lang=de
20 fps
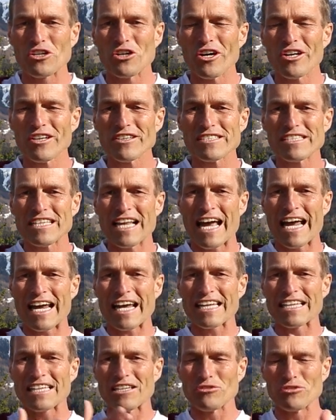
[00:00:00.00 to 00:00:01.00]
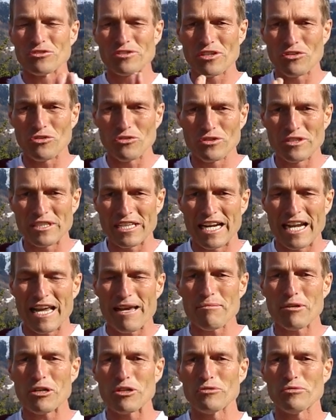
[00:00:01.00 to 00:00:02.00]
ganz leicht in unser
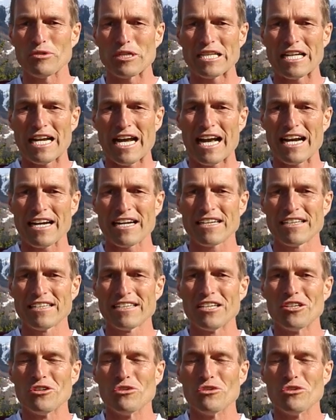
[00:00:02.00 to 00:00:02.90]
Unternehmen übertragen